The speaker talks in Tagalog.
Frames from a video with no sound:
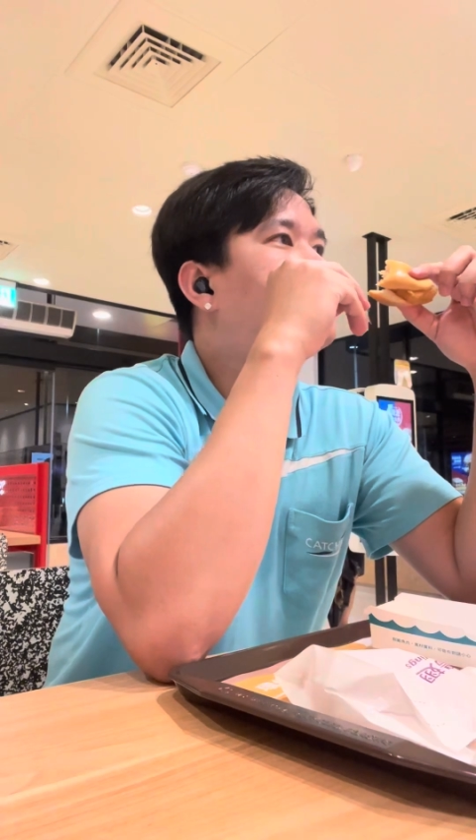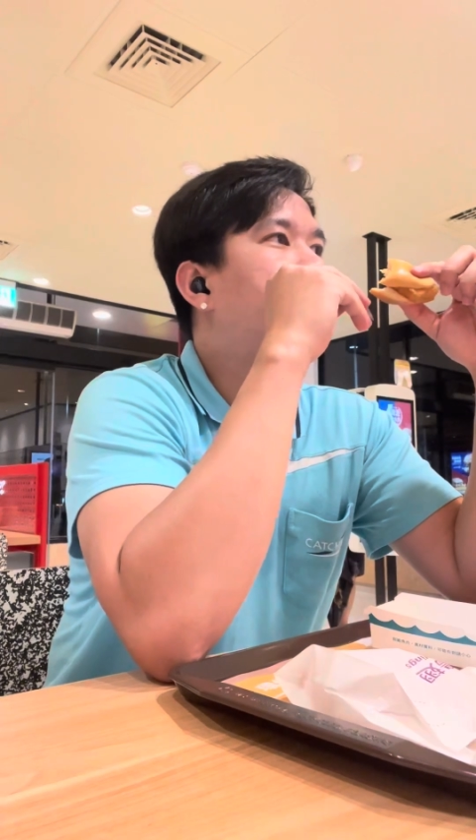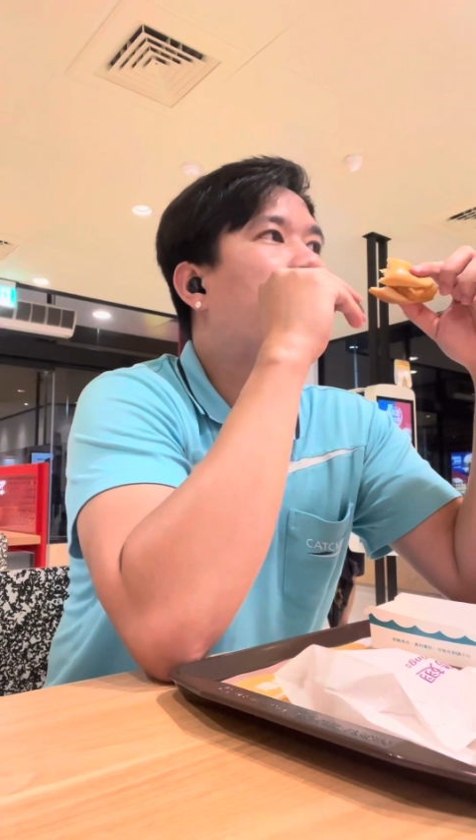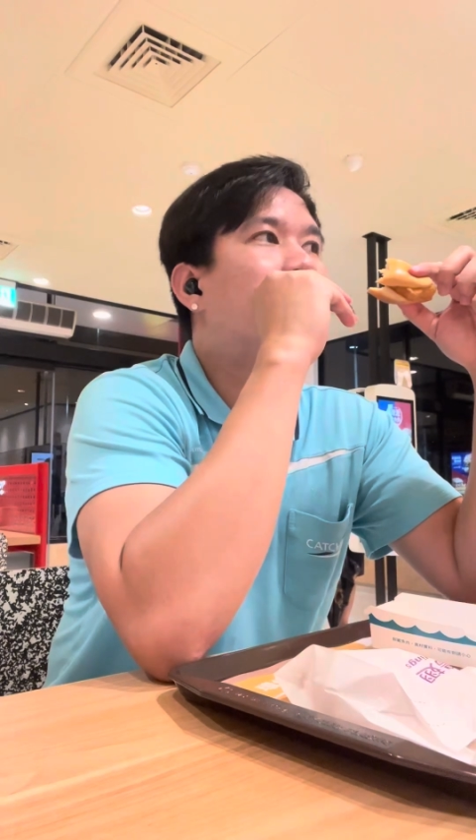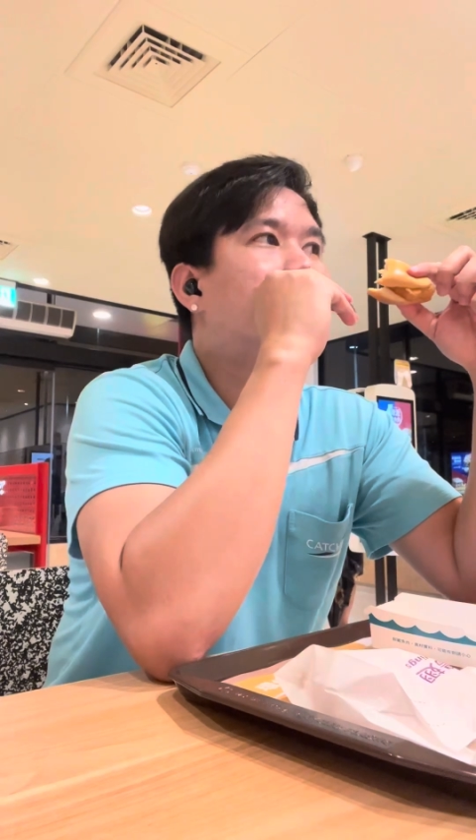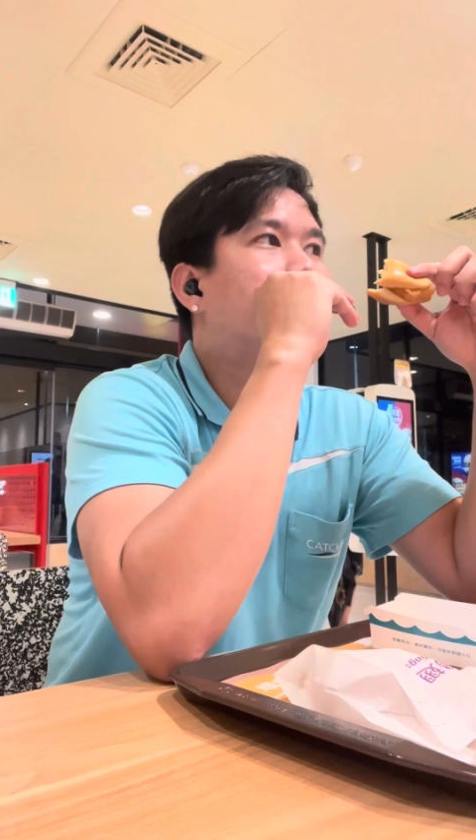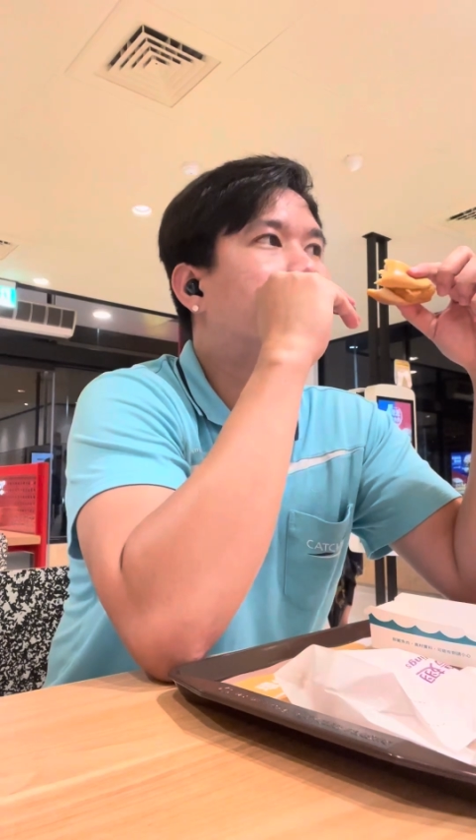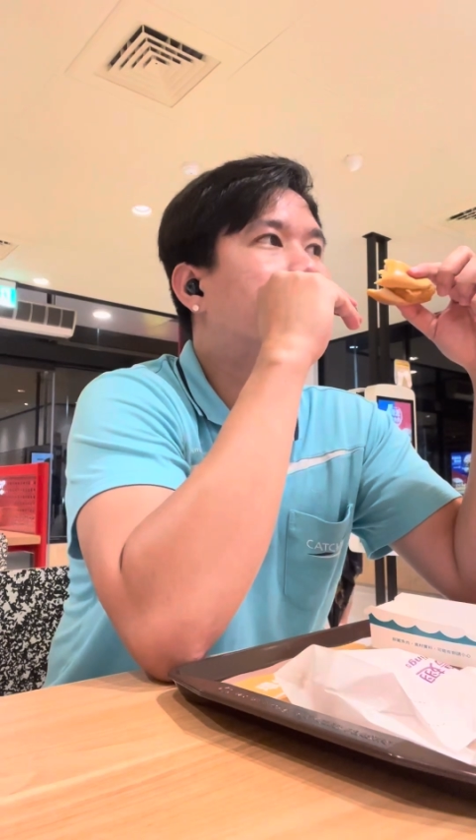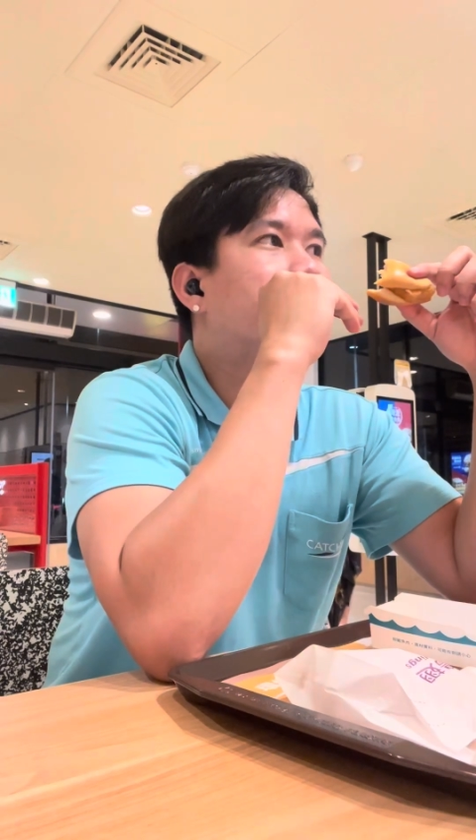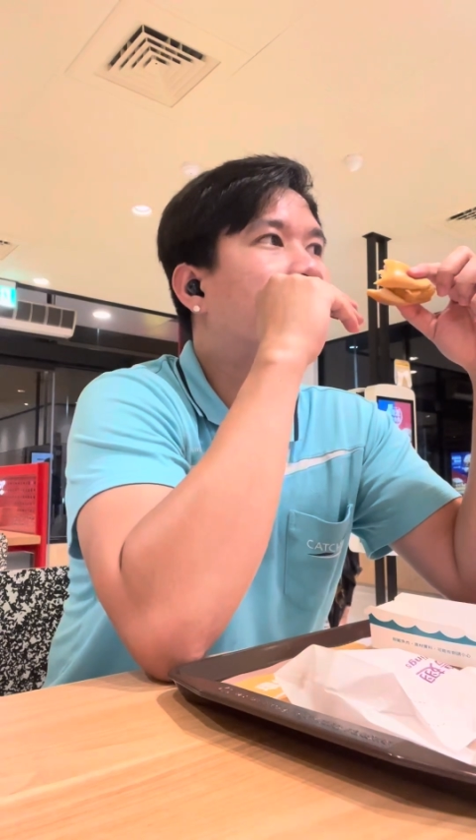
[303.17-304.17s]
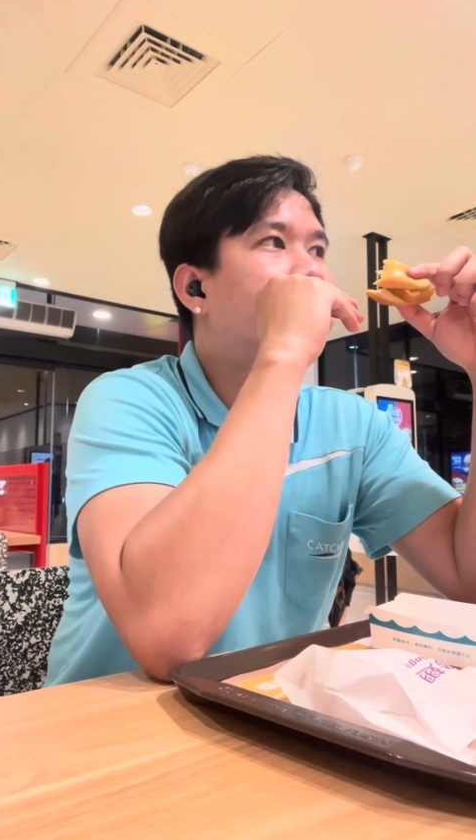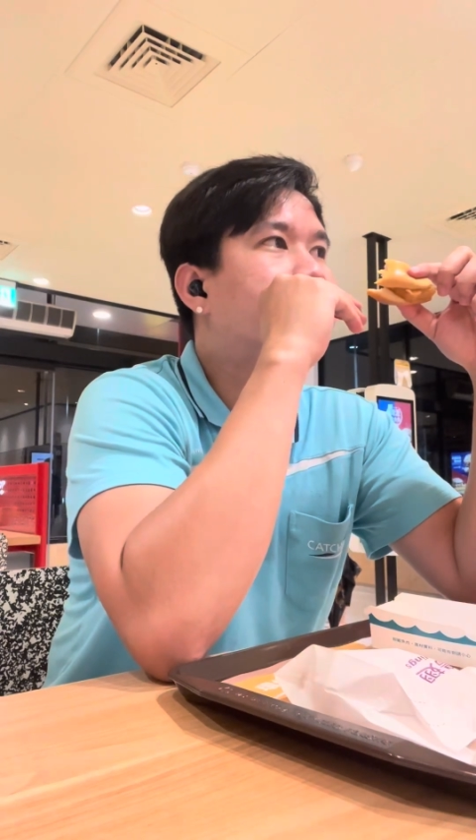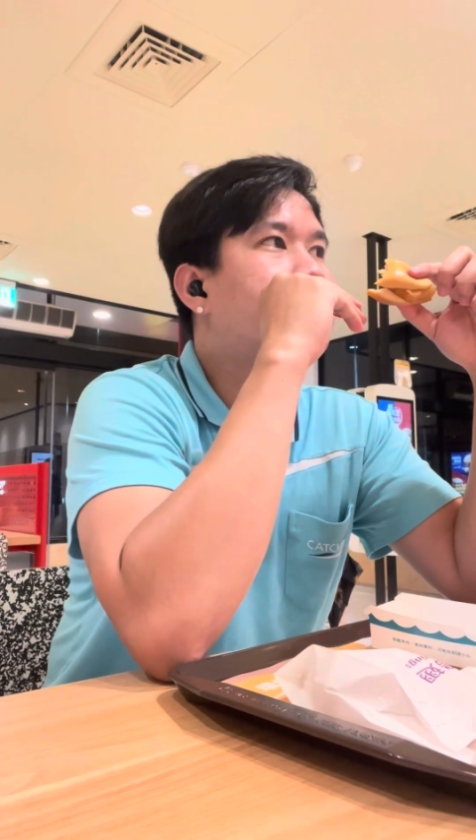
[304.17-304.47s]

Mong oras akong